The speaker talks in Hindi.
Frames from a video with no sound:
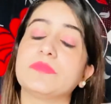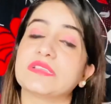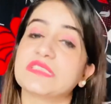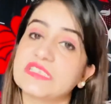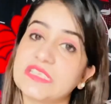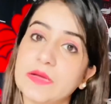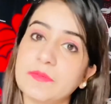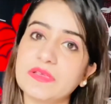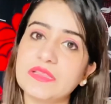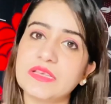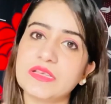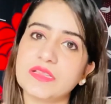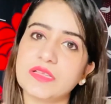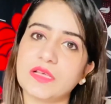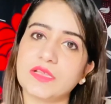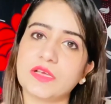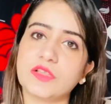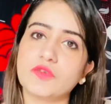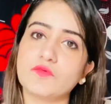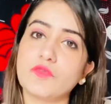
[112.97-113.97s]
बच्चा भी दिखता
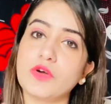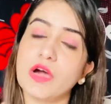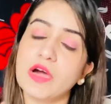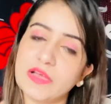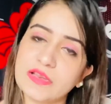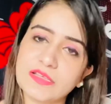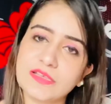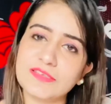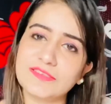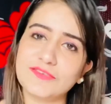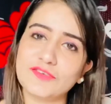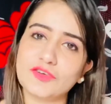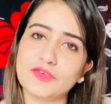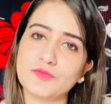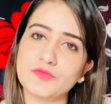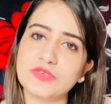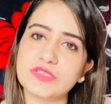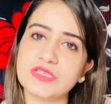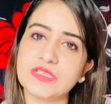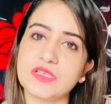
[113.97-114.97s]
था तो वो हर किसी को
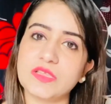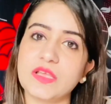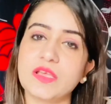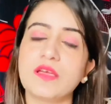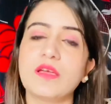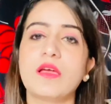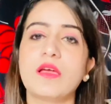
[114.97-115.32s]
पूछती थी